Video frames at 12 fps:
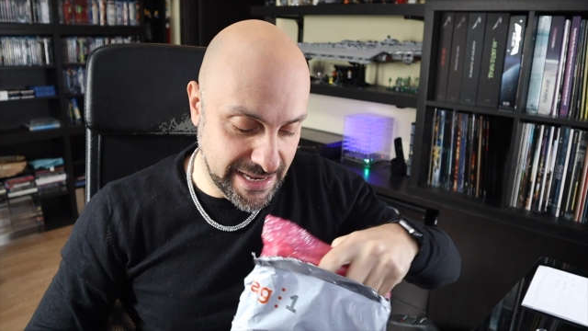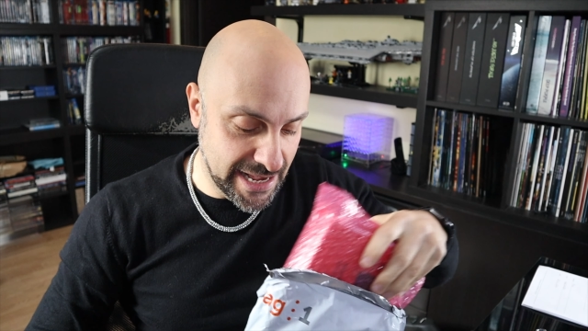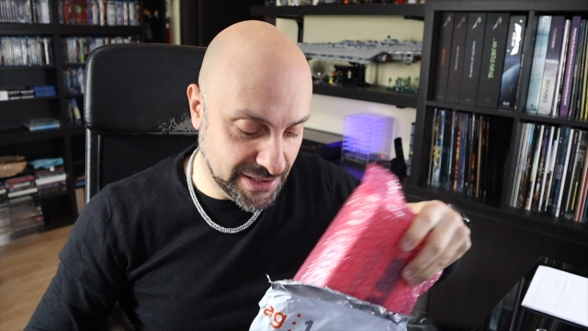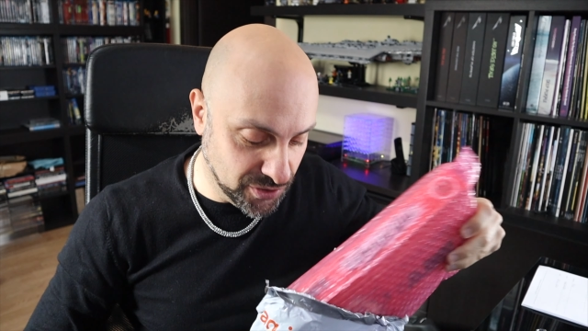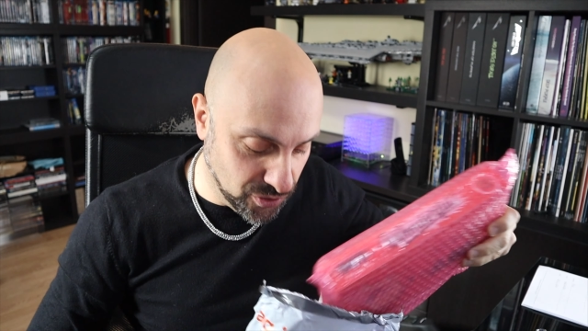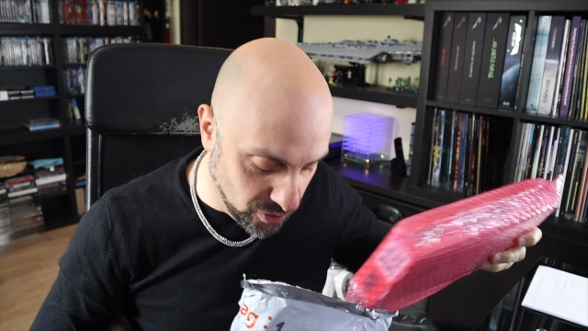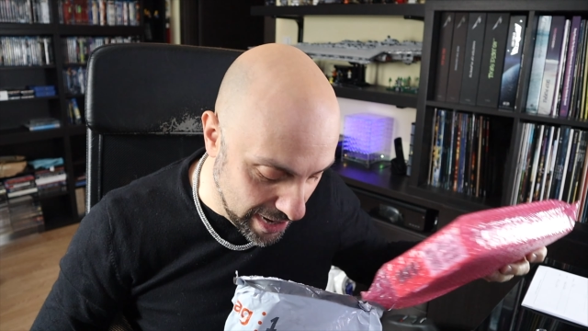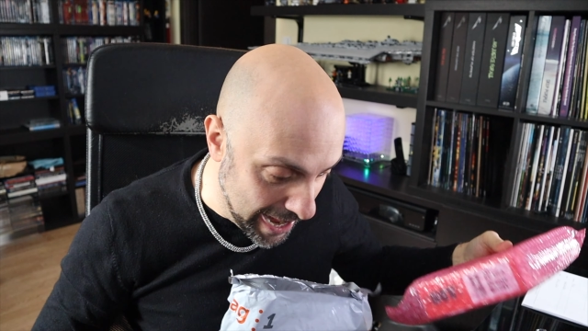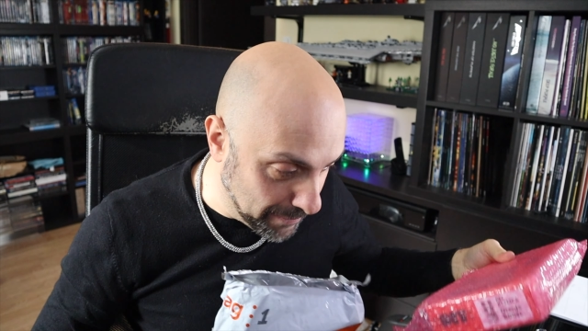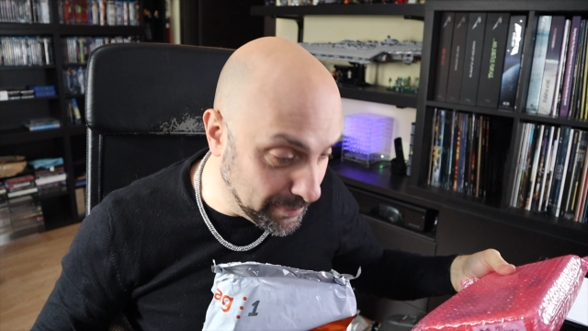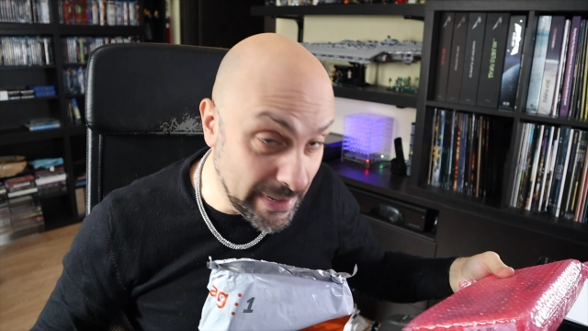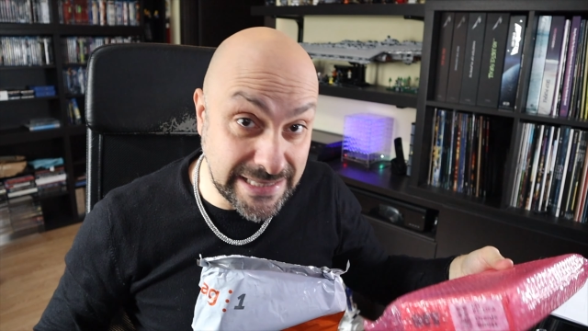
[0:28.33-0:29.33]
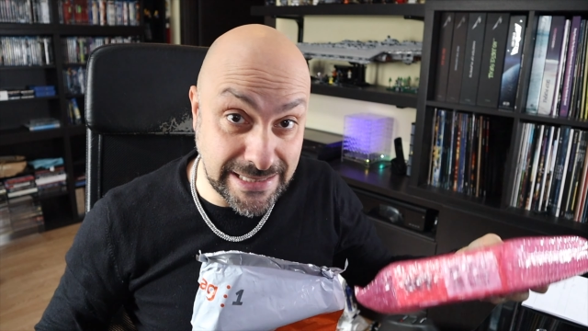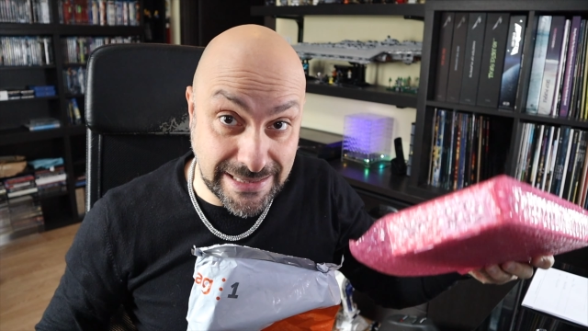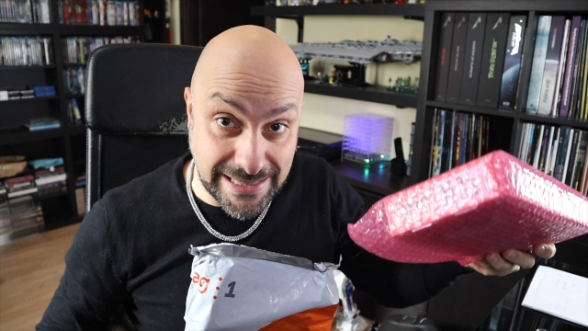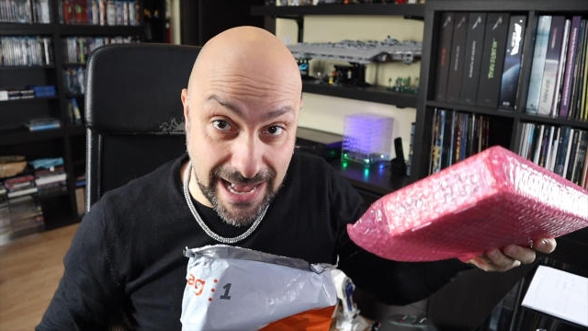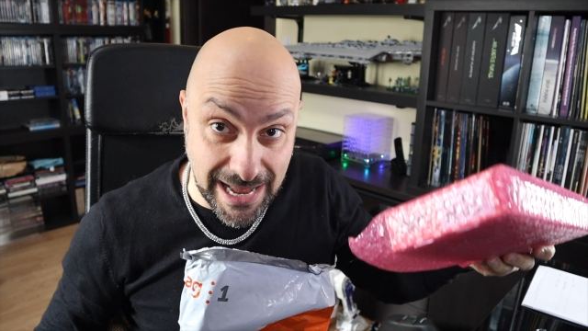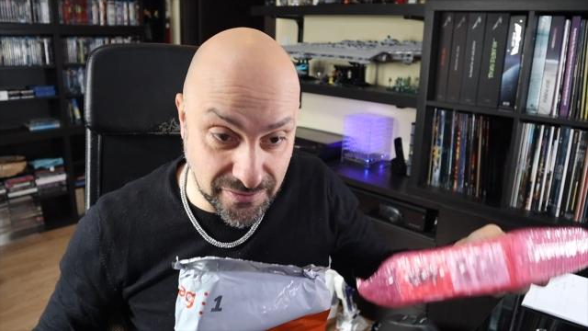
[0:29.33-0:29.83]
riesco a
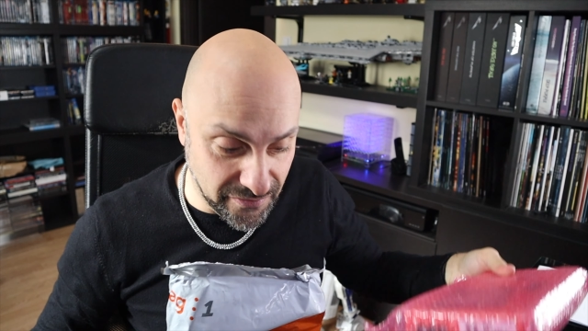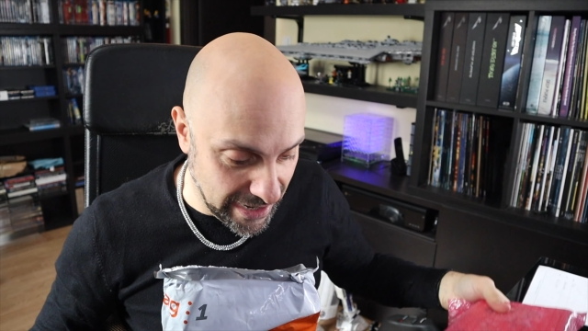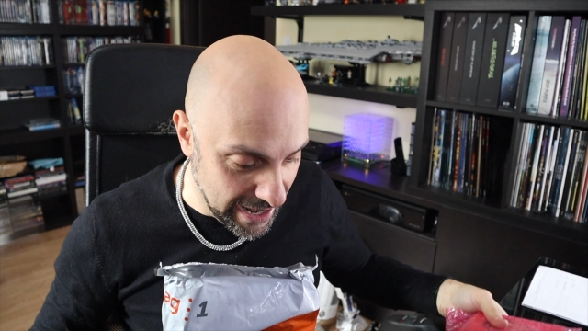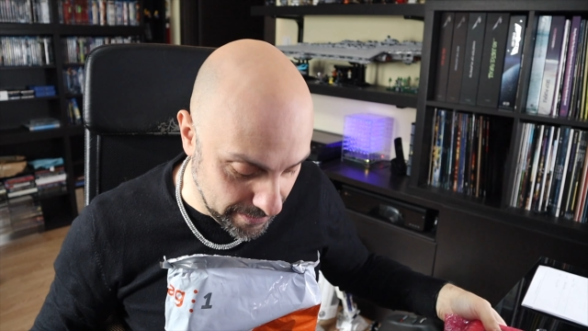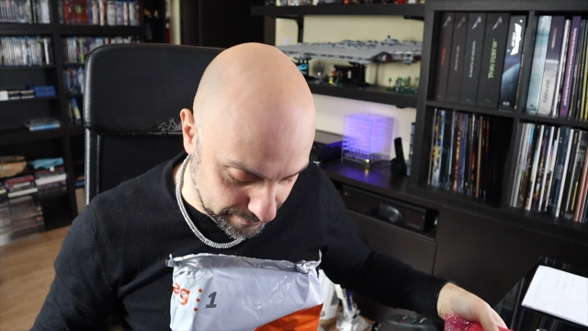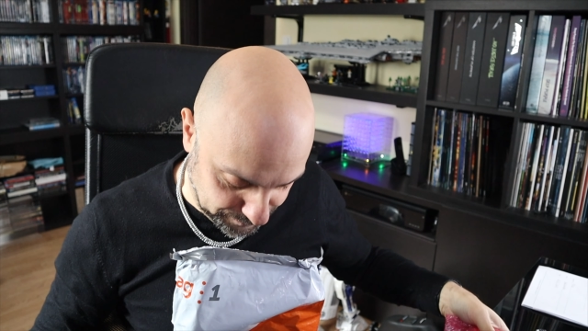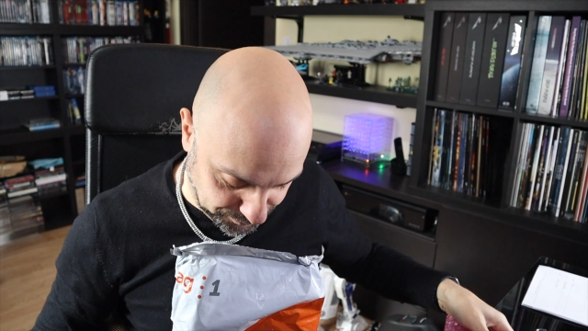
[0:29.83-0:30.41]
presentarvela